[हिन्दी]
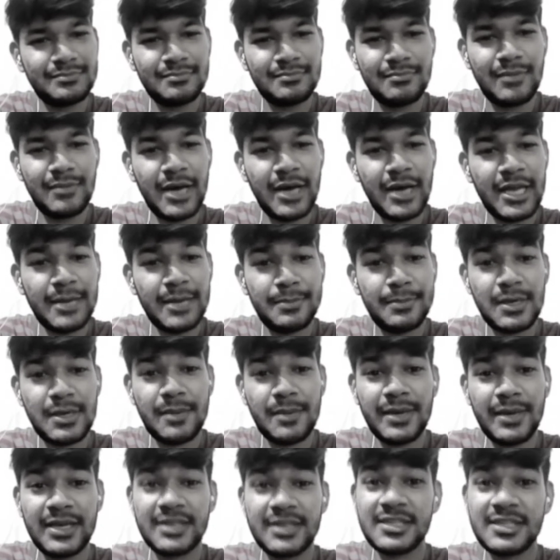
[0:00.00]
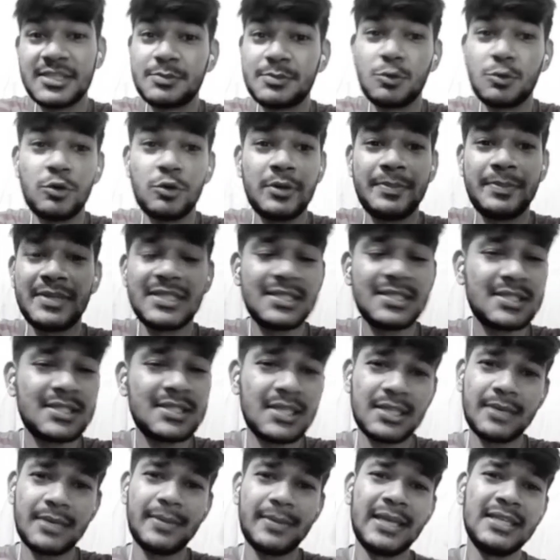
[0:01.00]
भाई अपना भाई क्रिस को रिप्रेजेंट
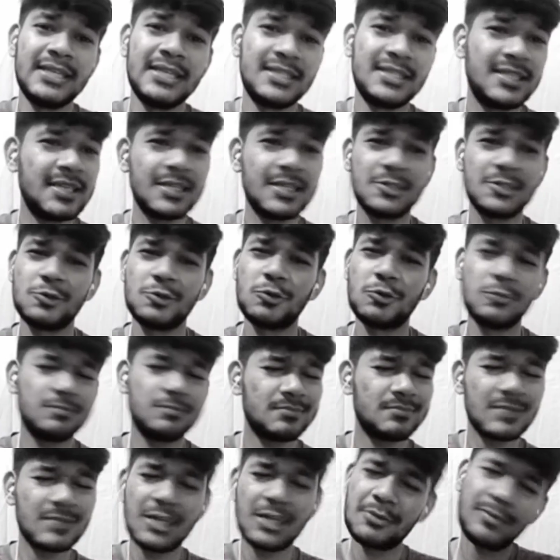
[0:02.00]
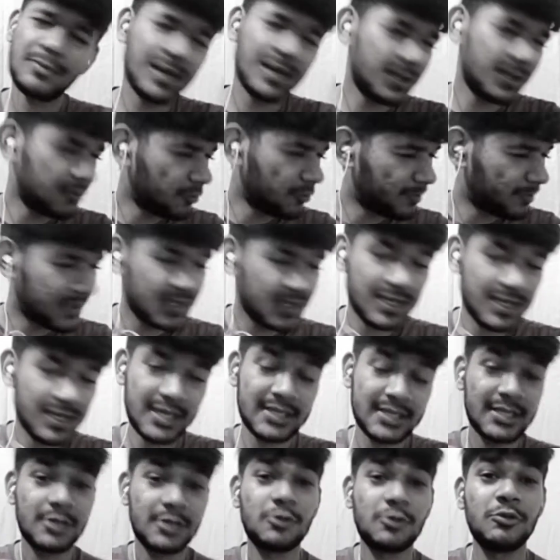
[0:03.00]
कर दे भाई ठीक है तो भाई ओपनली कर
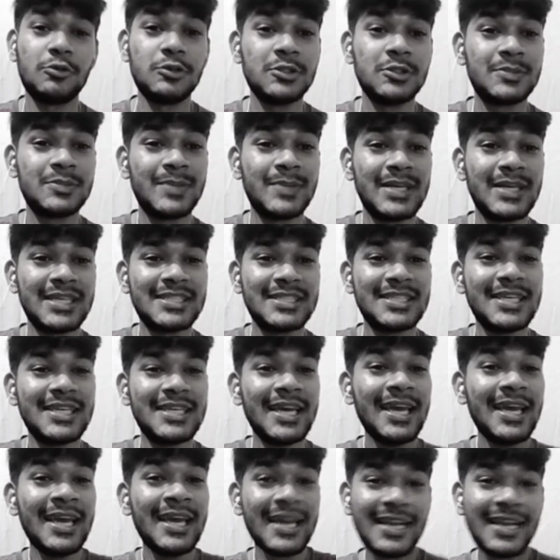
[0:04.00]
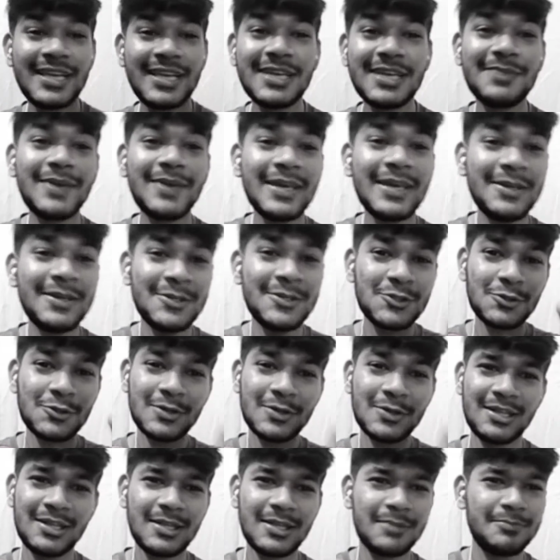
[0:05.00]
दे तो कोई उसमें टेंशन नहीं है लेकिन भाई जो
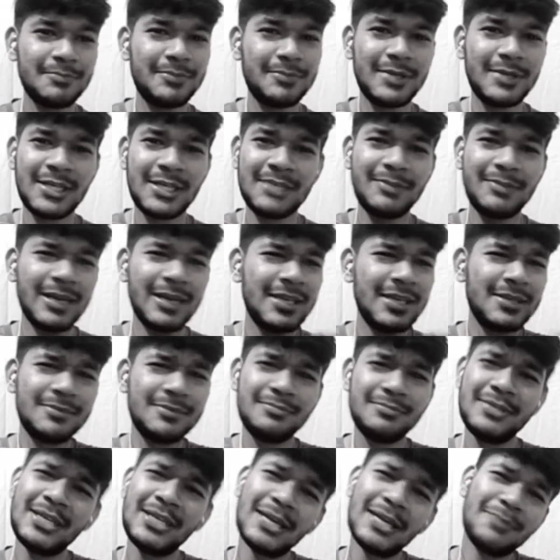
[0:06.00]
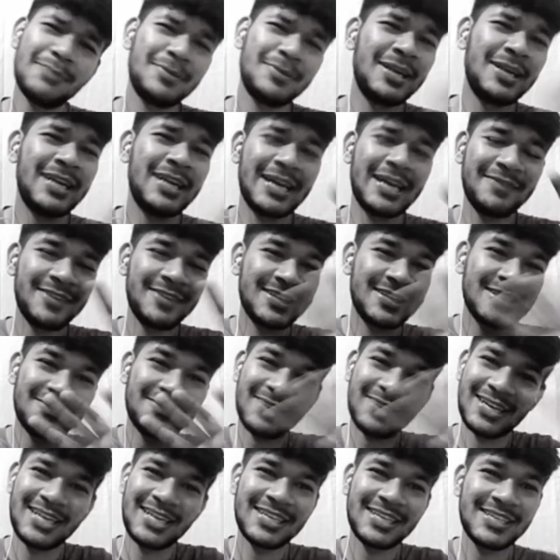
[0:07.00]
क्या है बीट भाई बीट अपने टाइप एकदम
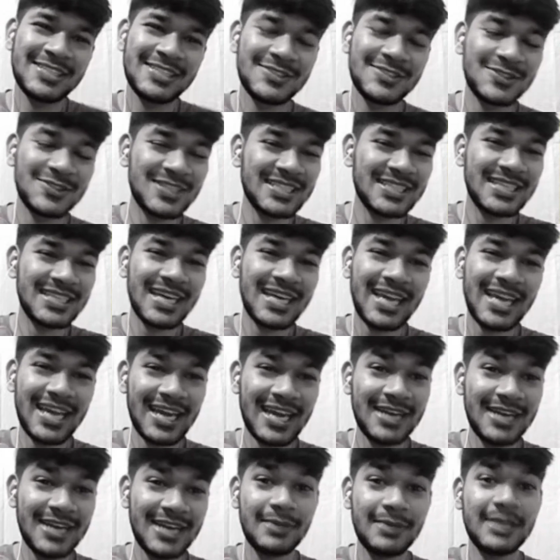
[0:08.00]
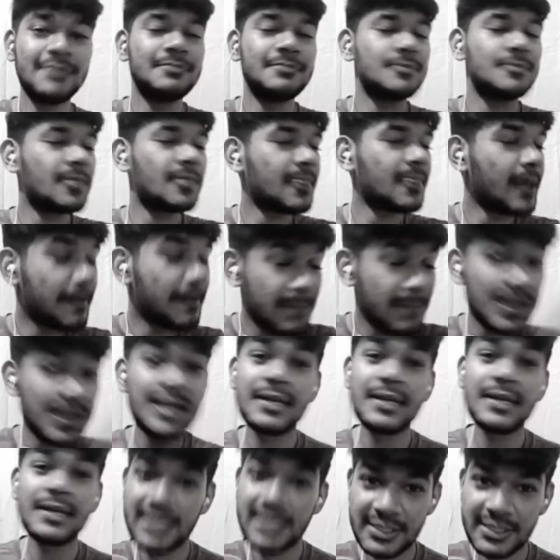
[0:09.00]
अलग ही जोन रहता है एंड भाई मेन
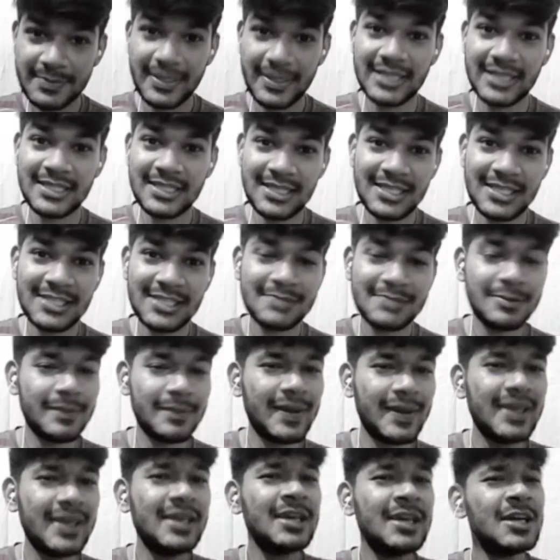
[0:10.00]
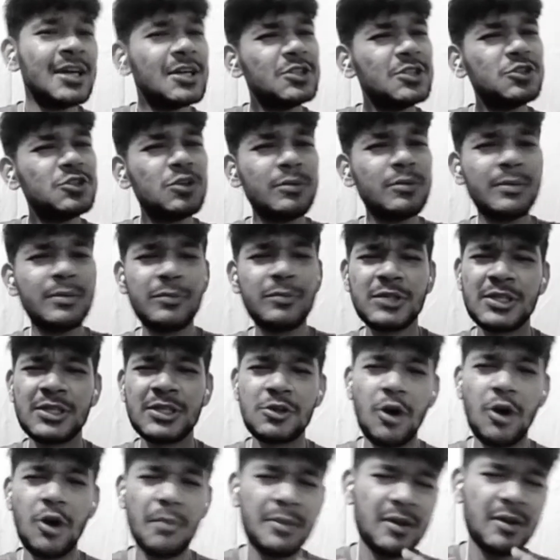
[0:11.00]
लिरिक्स पे आते हैं लिरिक्स पे भाई जो भी मुझे
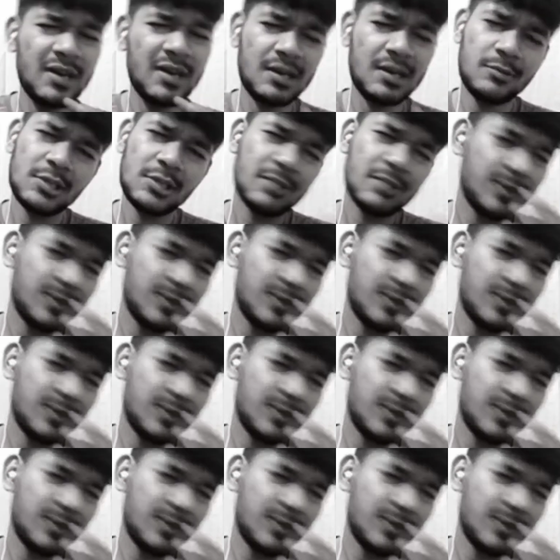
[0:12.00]
कॉपी वगैरह बोलते